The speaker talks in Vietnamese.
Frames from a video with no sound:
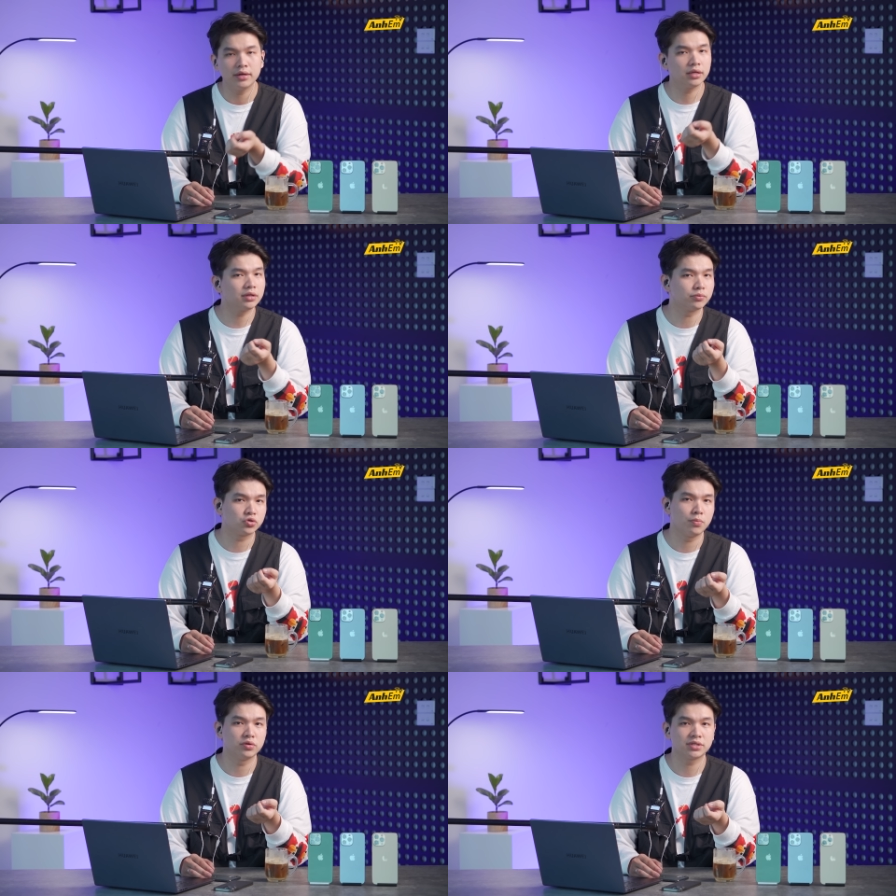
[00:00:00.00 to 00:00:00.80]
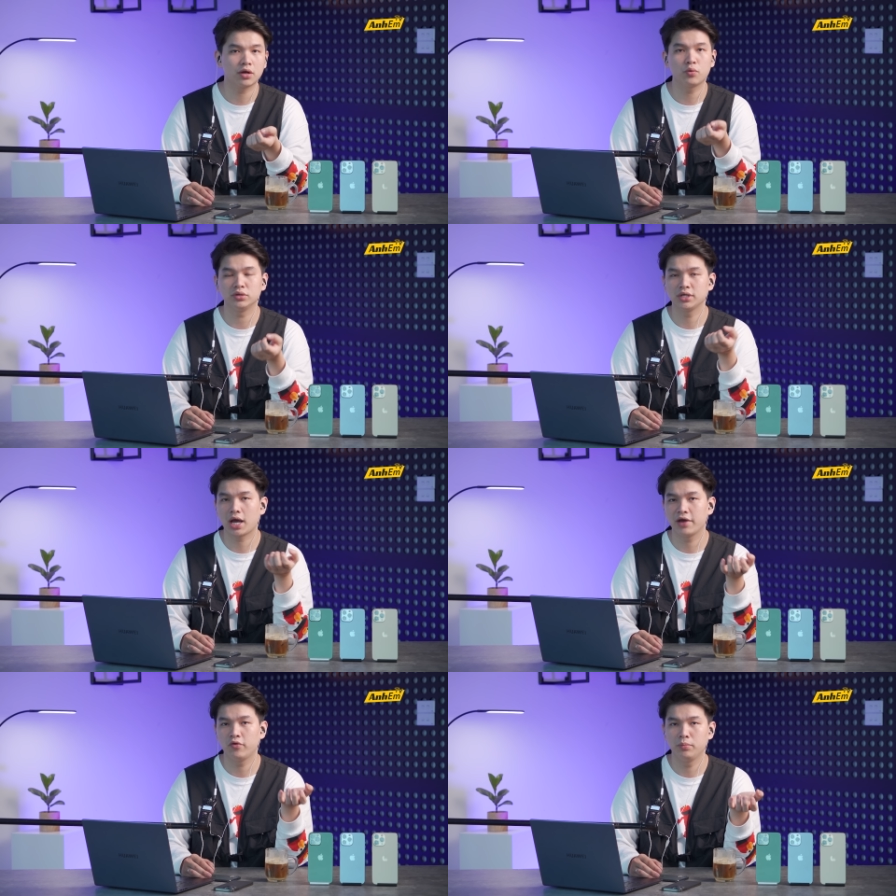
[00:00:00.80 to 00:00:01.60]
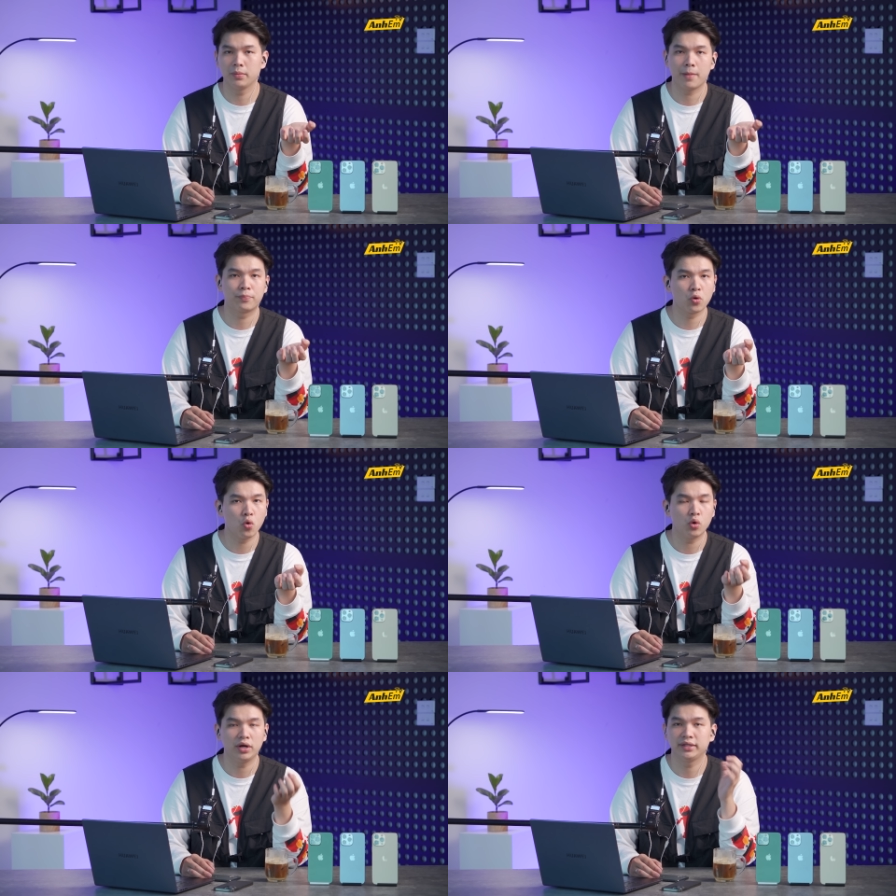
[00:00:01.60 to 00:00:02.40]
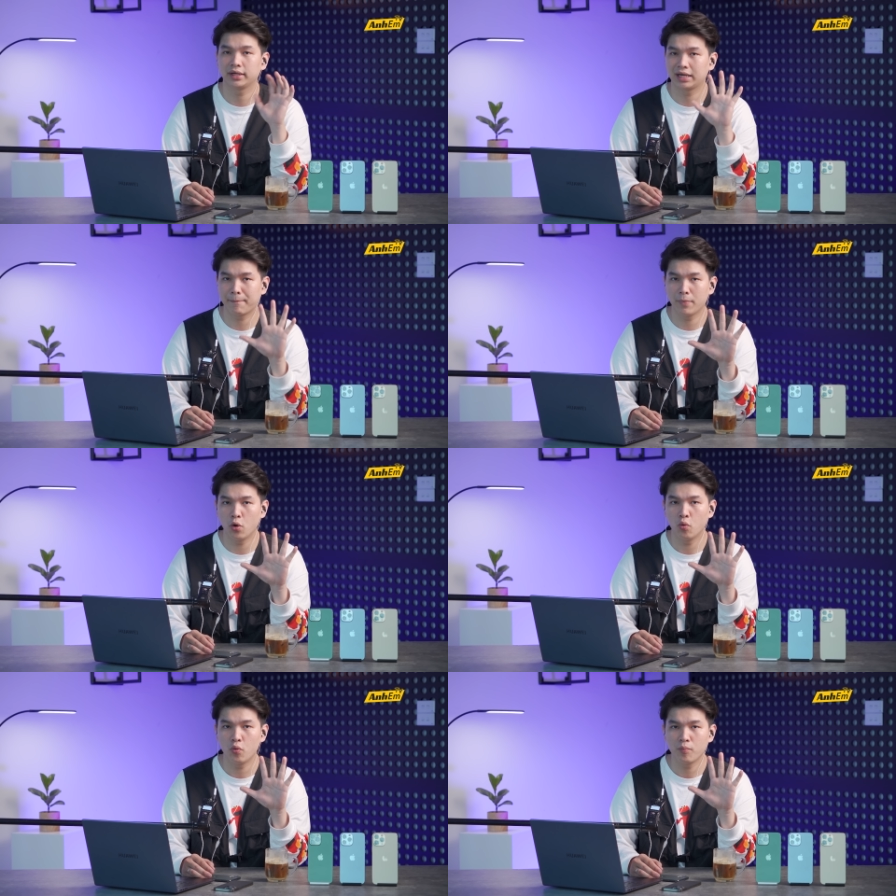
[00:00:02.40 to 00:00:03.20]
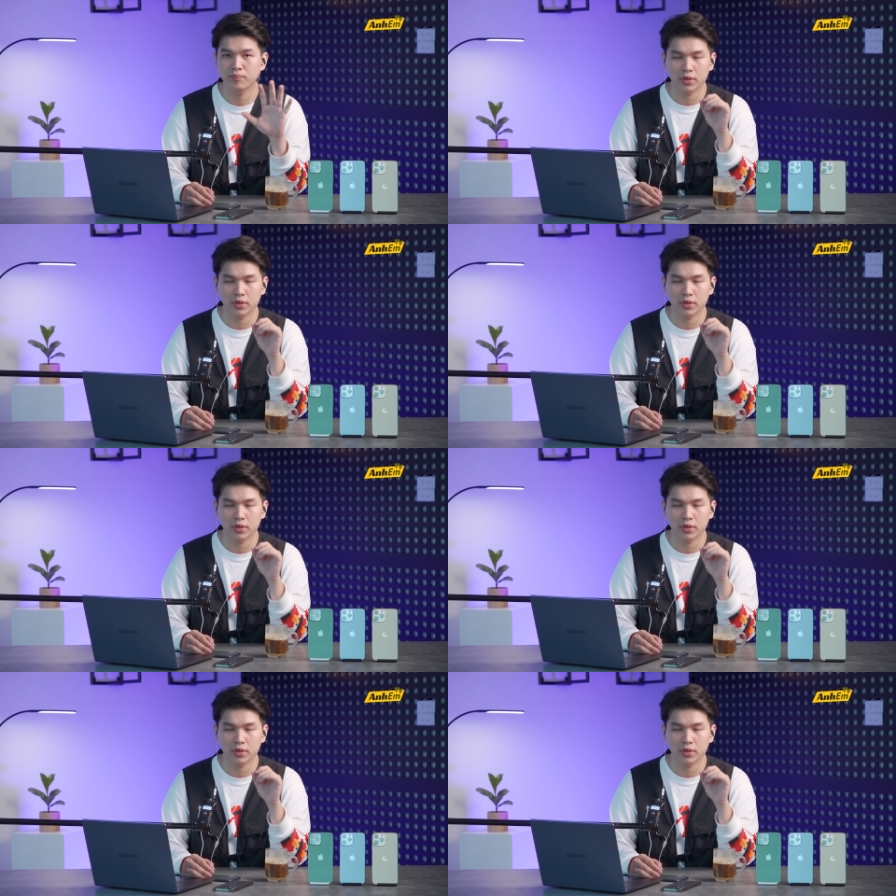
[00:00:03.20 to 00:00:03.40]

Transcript: nâng tổng số màu sắc của chiếc iPhone 13 Pro lên thành 5 màu.